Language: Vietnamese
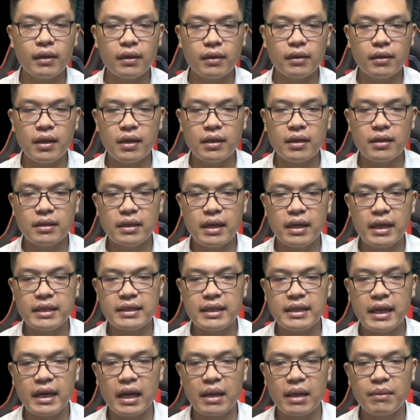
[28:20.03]
Nhưng Ninh
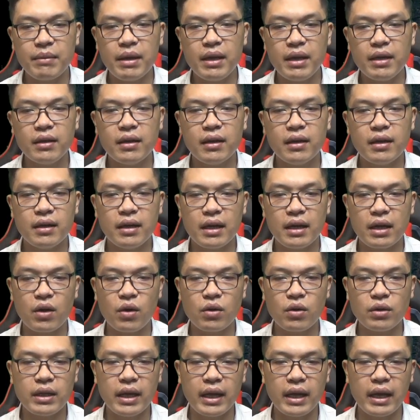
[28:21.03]
Dạ lại biết là
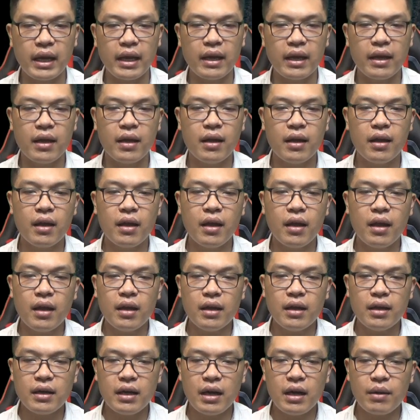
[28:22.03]
có thể.
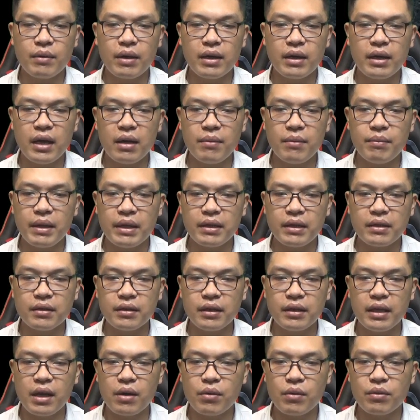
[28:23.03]
Long Ngân Yến bị thư
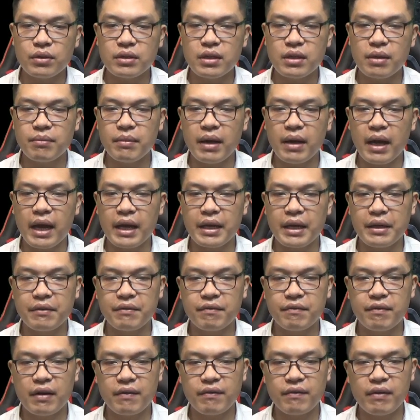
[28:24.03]
yêu xâm hại,
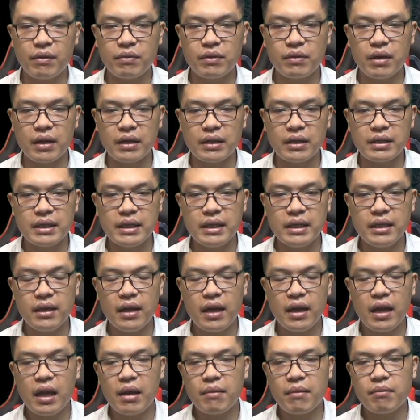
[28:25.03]
vặn vẹo thần trí,
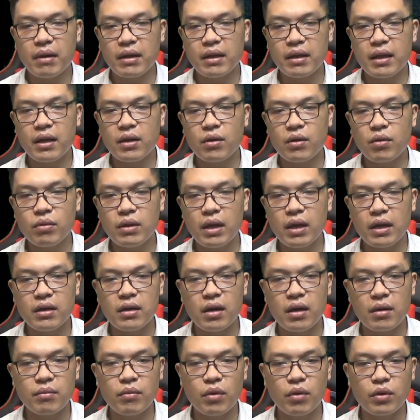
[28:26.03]
bản thân cũng nhận
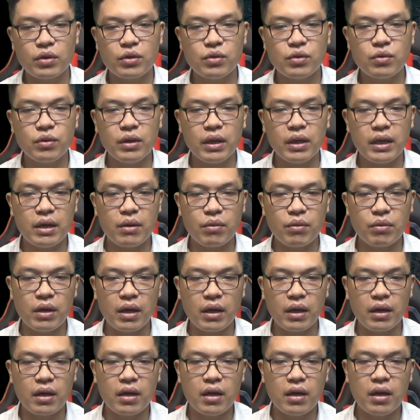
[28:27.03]
được một chút yêu
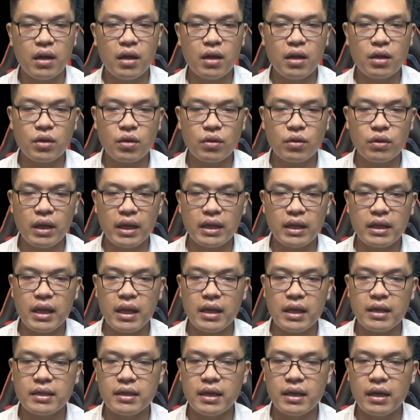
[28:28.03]
lực, có thể
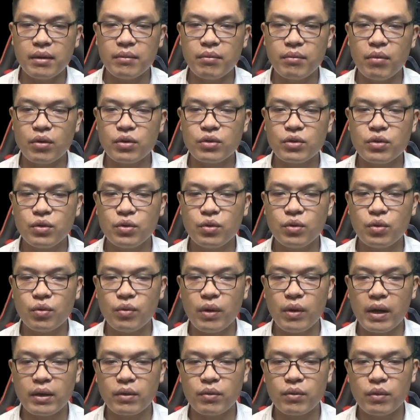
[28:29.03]
thi triển một số thủ
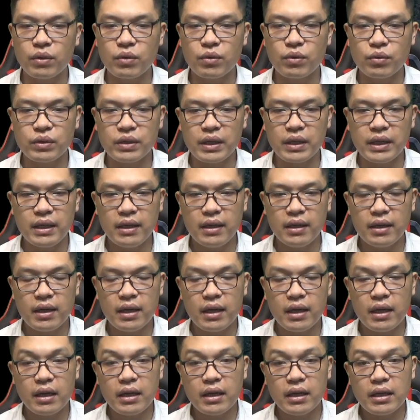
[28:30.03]
đoạn của tu sĩ.
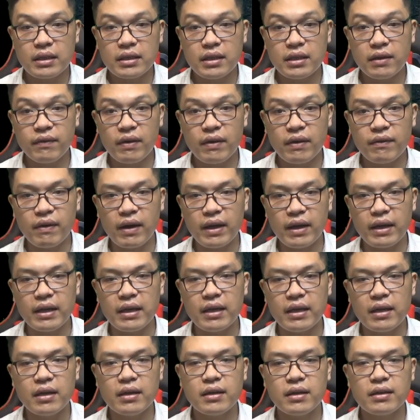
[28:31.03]
Chính vì vậy,
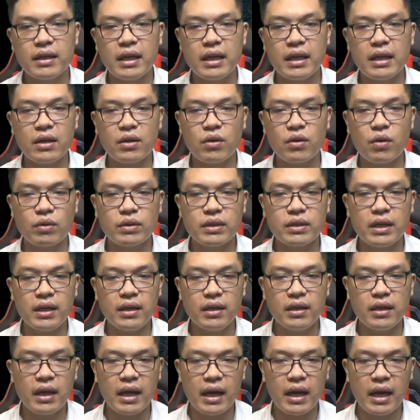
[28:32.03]
khi cô chết,
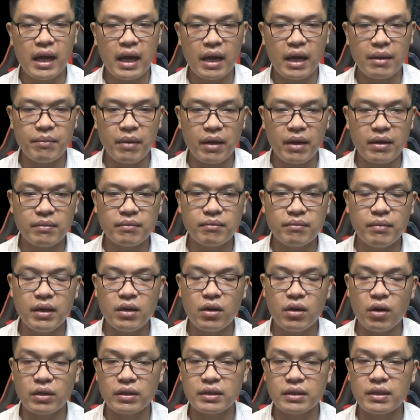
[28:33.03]
hai mắt mới
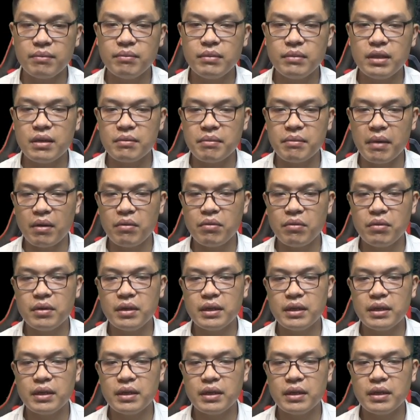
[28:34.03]
đỏ sẫm như máu.